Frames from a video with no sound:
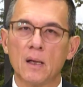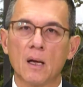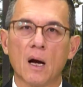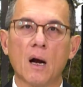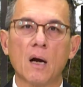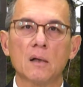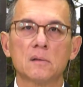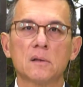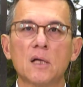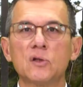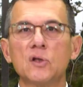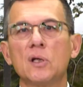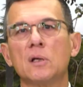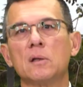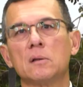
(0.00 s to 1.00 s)
好，那
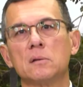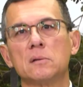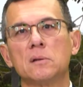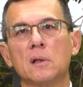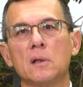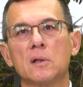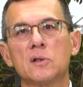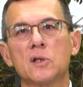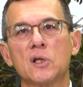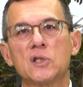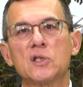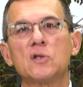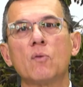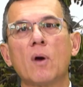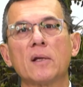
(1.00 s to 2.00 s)
这个这个这个
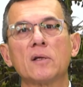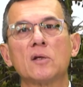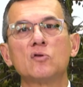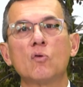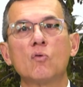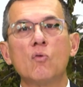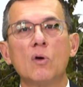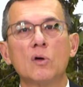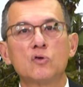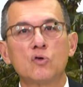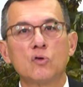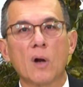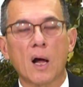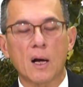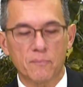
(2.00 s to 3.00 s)
四万年就过
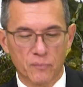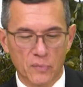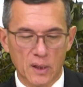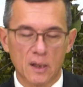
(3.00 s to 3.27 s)
去了。